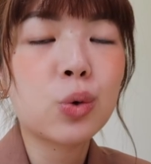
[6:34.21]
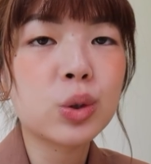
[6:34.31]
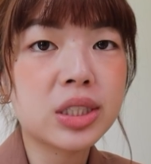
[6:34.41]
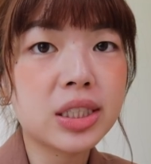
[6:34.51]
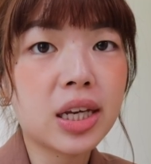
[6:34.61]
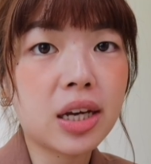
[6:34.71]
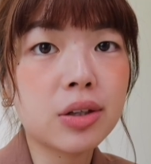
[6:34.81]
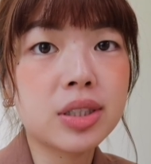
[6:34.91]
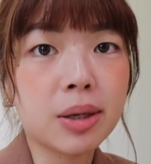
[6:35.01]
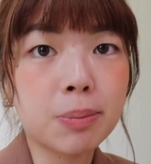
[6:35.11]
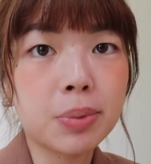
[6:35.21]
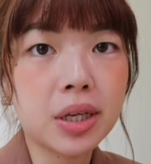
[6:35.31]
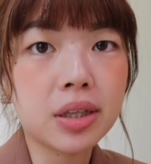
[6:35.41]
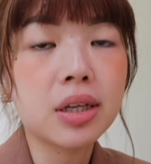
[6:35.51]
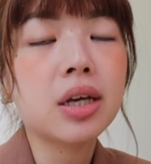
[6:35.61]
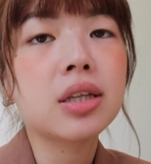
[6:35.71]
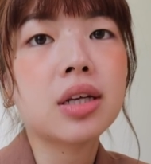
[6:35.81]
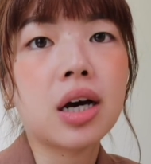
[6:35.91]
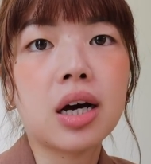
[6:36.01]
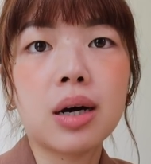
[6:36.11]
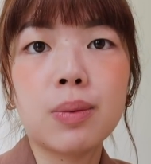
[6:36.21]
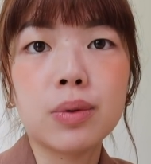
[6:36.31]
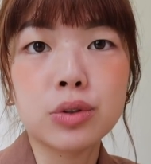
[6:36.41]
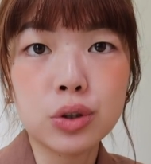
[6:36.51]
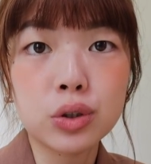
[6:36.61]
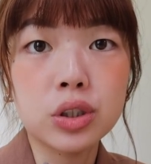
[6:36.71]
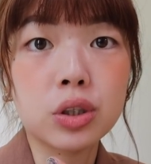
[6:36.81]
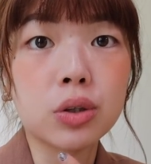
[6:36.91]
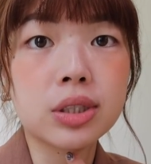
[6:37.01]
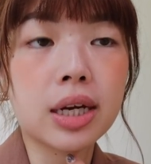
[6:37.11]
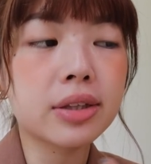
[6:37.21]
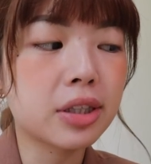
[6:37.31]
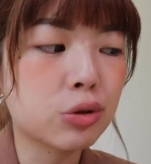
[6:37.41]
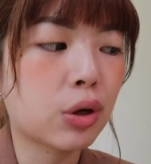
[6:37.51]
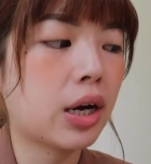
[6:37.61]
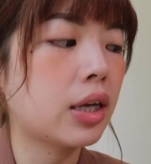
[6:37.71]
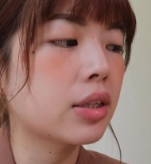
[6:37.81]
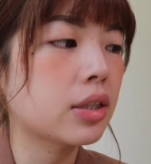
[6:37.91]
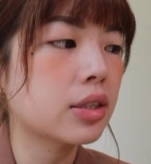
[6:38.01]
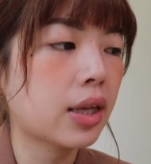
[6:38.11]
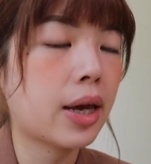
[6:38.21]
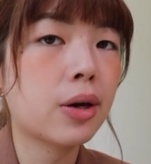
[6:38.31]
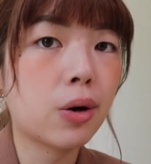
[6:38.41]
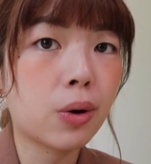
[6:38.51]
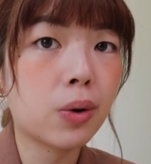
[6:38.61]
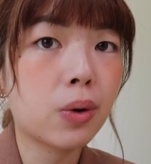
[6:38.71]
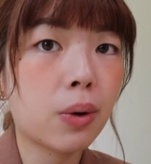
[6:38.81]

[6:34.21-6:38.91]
我今天要剪片，那。我就只有上底妆和腮红、